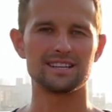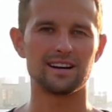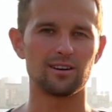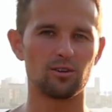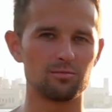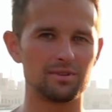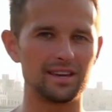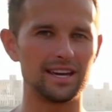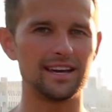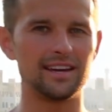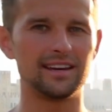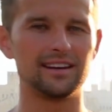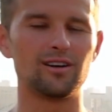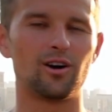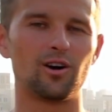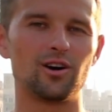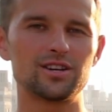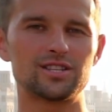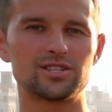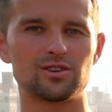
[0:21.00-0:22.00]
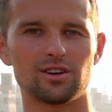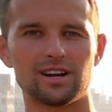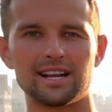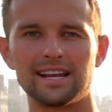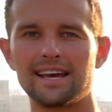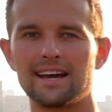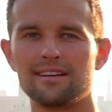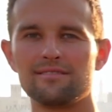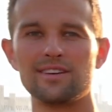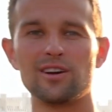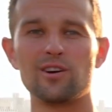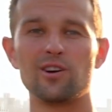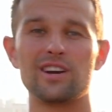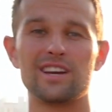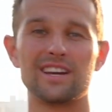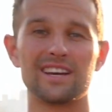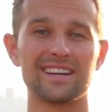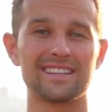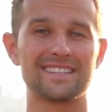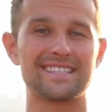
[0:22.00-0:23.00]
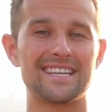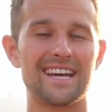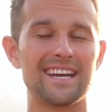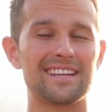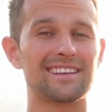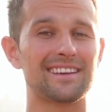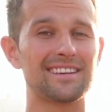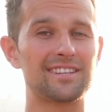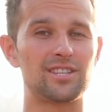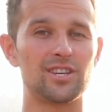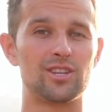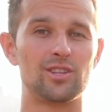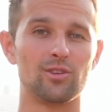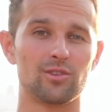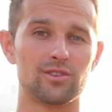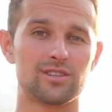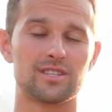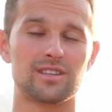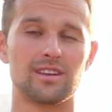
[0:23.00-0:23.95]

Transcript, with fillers: darum gehen, euch zu erklären, wie ihr eure Zeit richtig nutzt.